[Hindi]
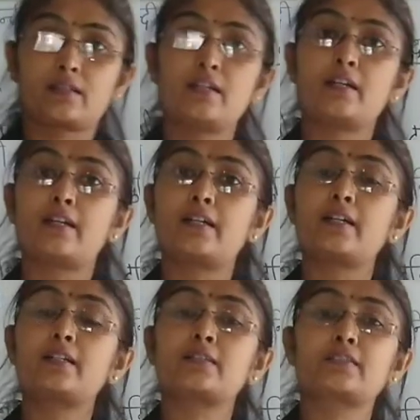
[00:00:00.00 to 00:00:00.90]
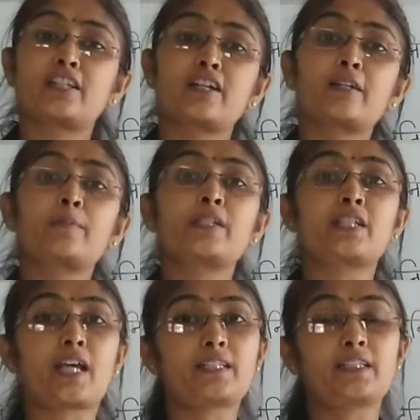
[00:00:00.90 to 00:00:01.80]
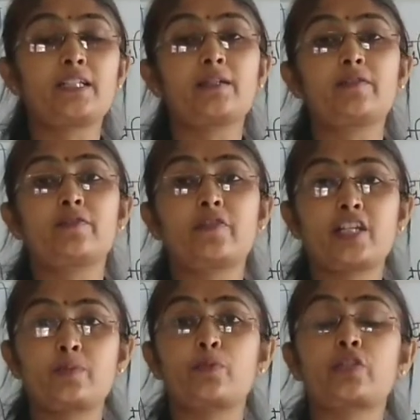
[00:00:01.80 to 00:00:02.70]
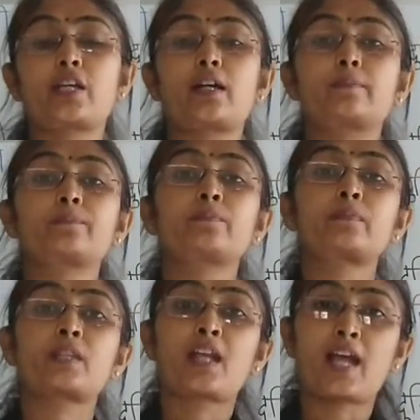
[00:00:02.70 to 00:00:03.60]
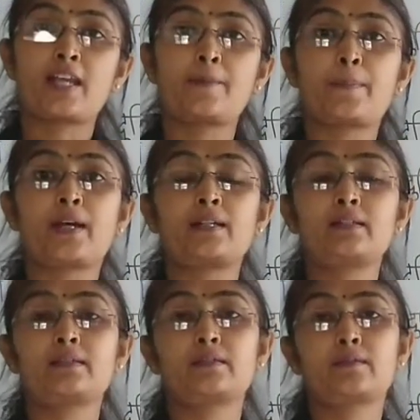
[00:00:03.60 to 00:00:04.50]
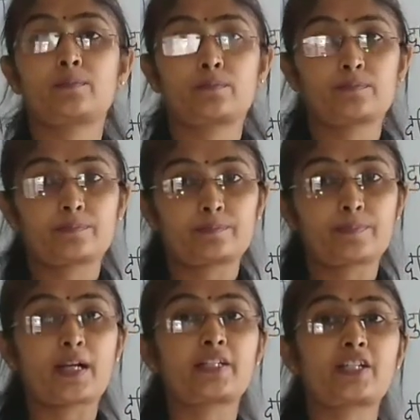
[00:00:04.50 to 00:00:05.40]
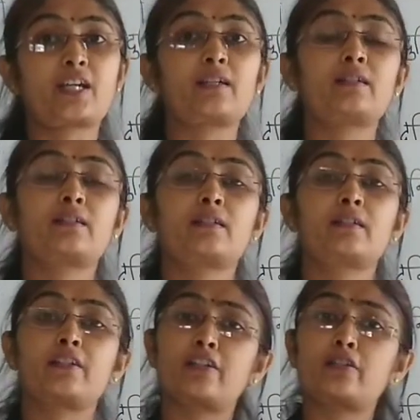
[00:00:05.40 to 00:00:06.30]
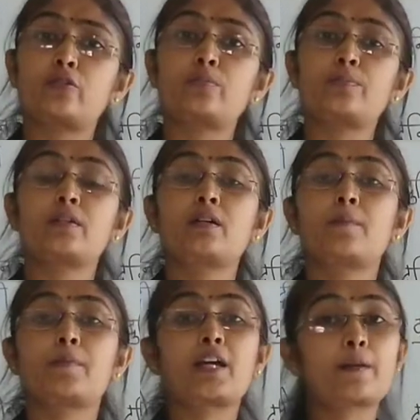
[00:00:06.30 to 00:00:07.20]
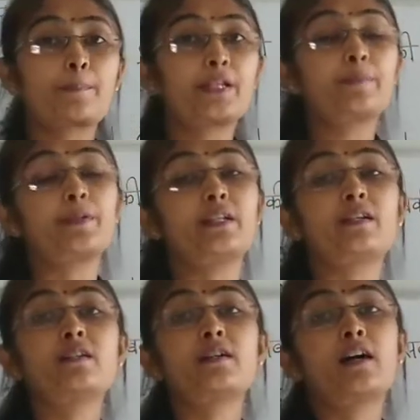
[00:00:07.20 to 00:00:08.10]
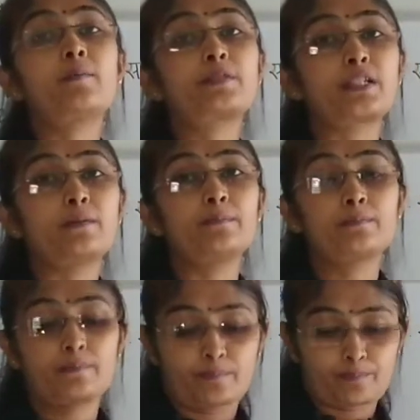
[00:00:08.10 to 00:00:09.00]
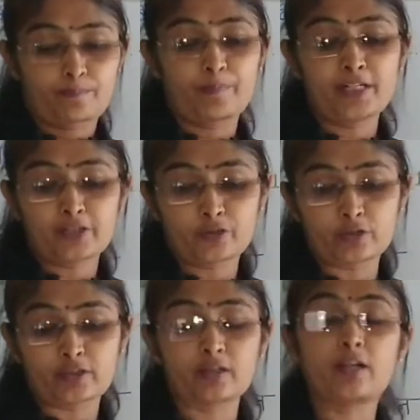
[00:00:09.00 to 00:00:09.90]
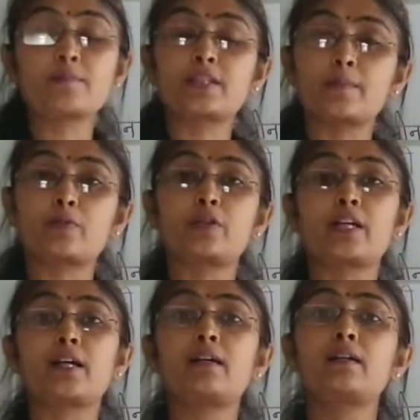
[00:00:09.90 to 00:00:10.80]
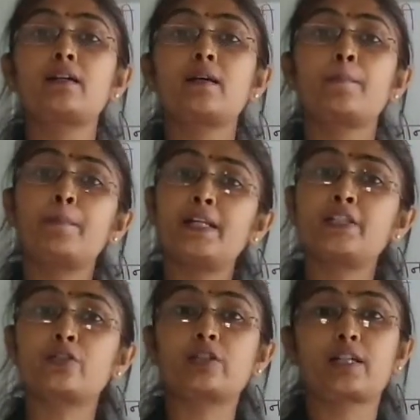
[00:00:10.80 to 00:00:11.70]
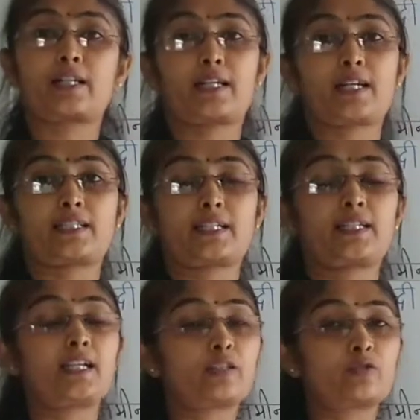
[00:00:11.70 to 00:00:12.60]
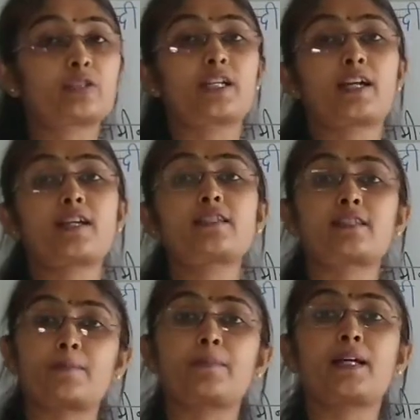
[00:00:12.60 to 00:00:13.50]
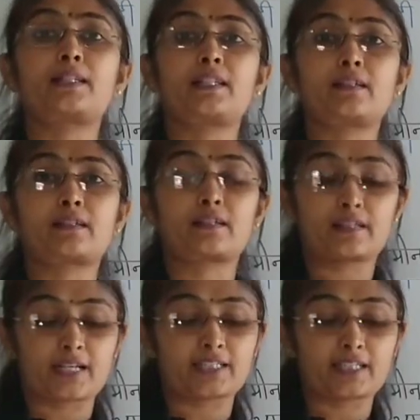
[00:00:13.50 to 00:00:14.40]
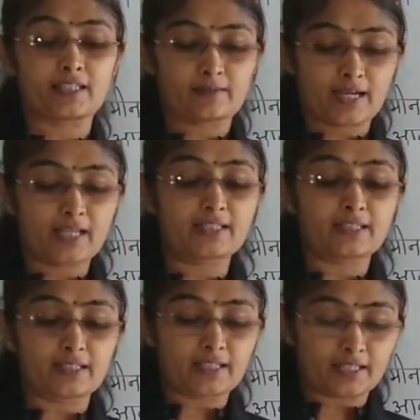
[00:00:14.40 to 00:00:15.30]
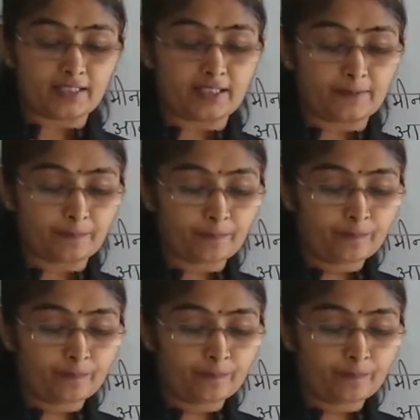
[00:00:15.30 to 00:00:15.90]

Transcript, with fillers: अलग अलग धर्म जाति वेशभूषा खान पान भाषा रंग रूप मगर फिर भी हम सब मिलजुल हम सबको यहाँ मिलजुल कर रहना चाहिए एक दूसरे का सम्मान करना चाहिए आदर देना चाहिए